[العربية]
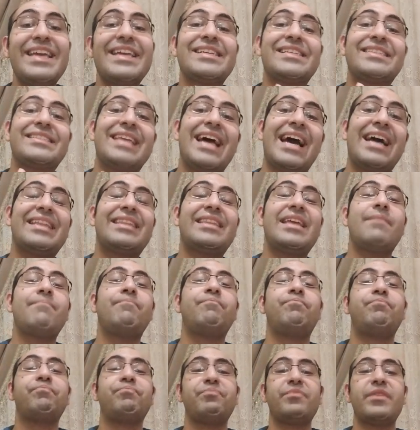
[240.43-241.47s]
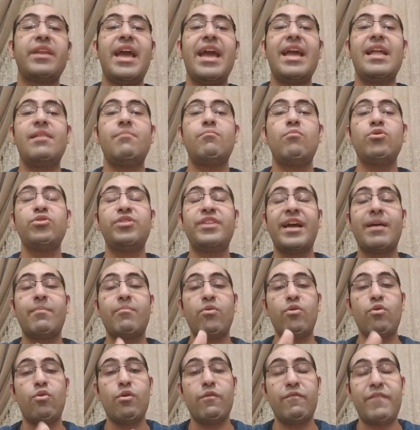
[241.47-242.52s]
يستخدم المنتج
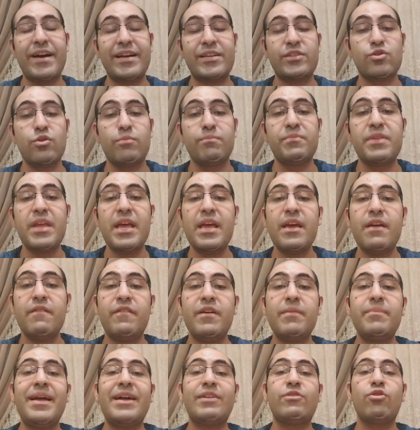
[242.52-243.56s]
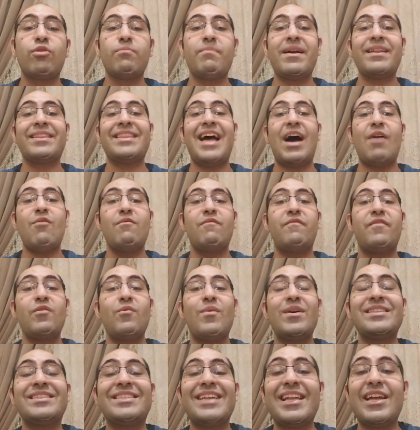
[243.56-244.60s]
برونكوفاكسوم في بدايه دور برد او
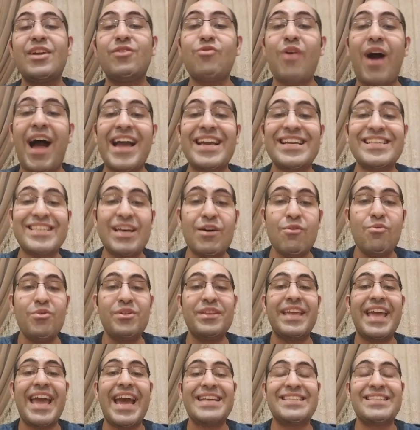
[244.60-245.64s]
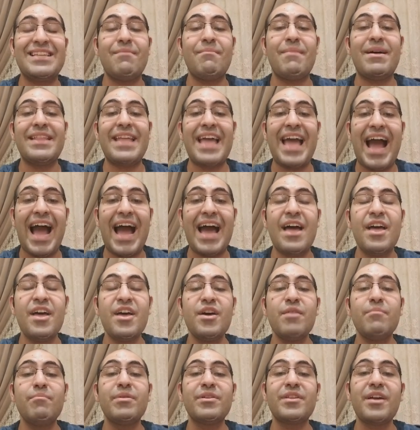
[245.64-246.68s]
انفلونزا لانه هيزود جهاز المناعه
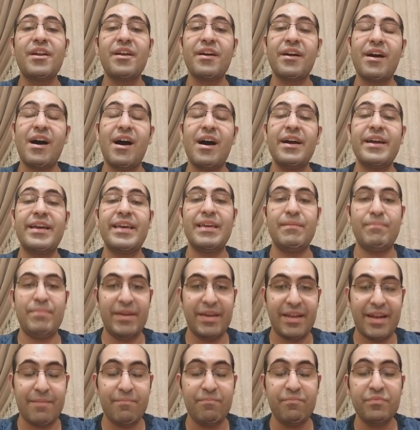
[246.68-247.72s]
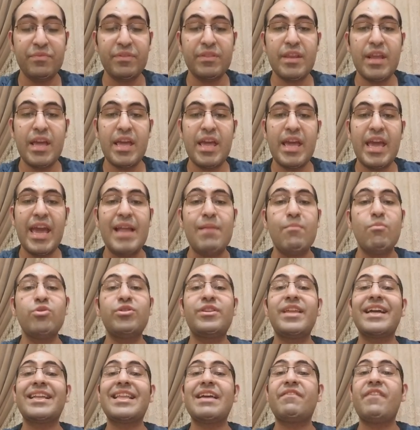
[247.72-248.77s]
بدرجه كبيره
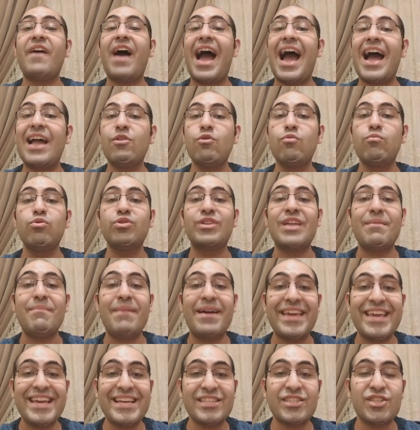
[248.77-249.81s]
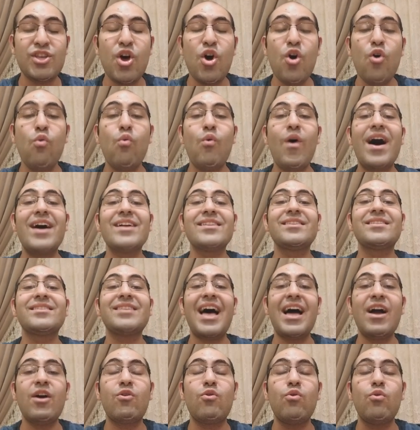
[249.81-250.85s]
المنتج ده فعال ومتميز
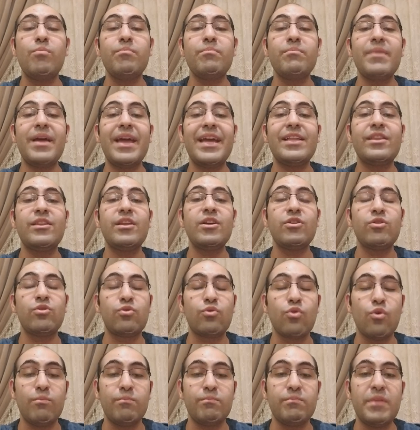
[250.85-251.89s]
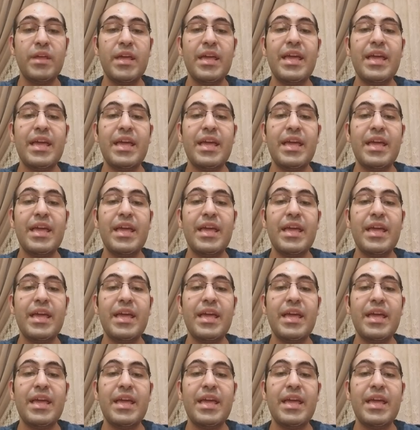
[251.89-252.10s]
وانصحكم ان انتم